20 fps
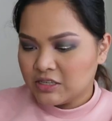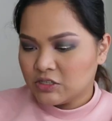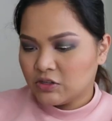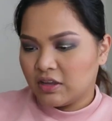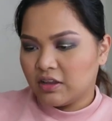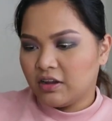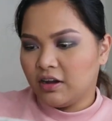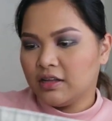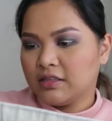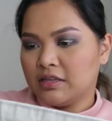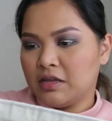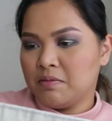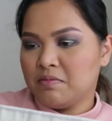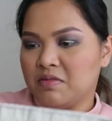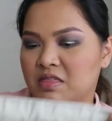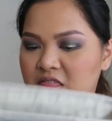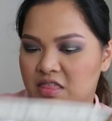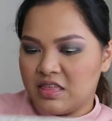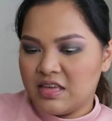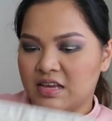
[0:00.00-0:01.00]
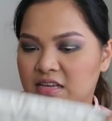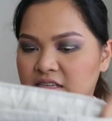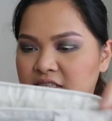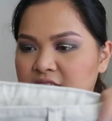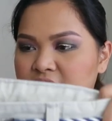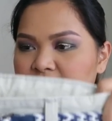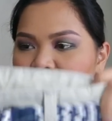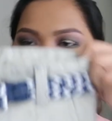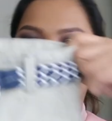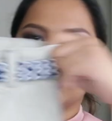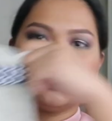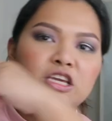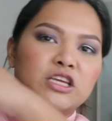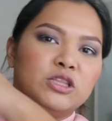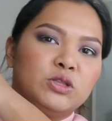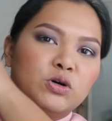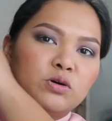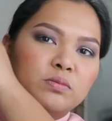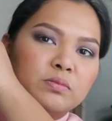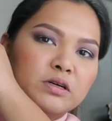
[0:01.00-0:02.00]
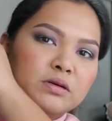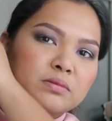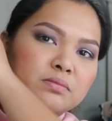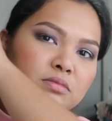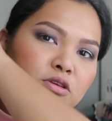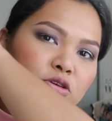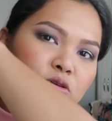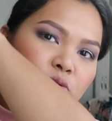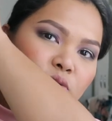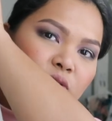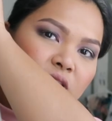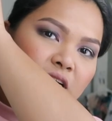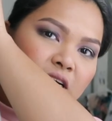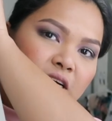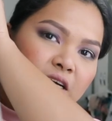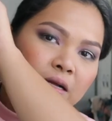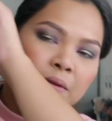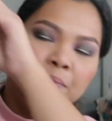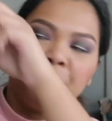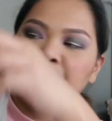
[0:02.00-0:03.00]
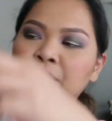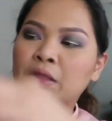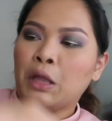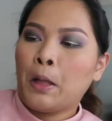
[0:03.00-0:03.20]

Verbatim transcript: So, I got him this chino Bermuda